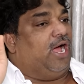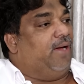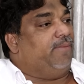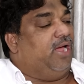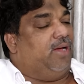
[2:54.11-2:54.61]

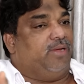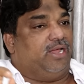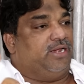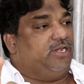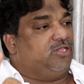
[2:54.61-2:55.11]
ఆమె
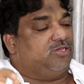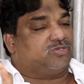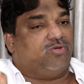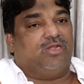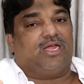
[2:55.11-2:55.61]
ఆమెలు అన్నీ
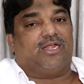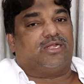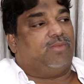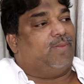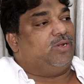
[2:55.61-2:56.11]
తీసుకొని
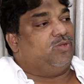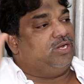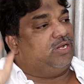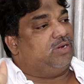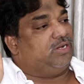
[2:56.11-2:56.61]
కరెక్ట్ మమ్మల్ని
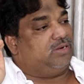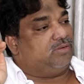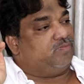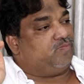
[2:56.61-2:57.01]
వదిలేరు అన్నారు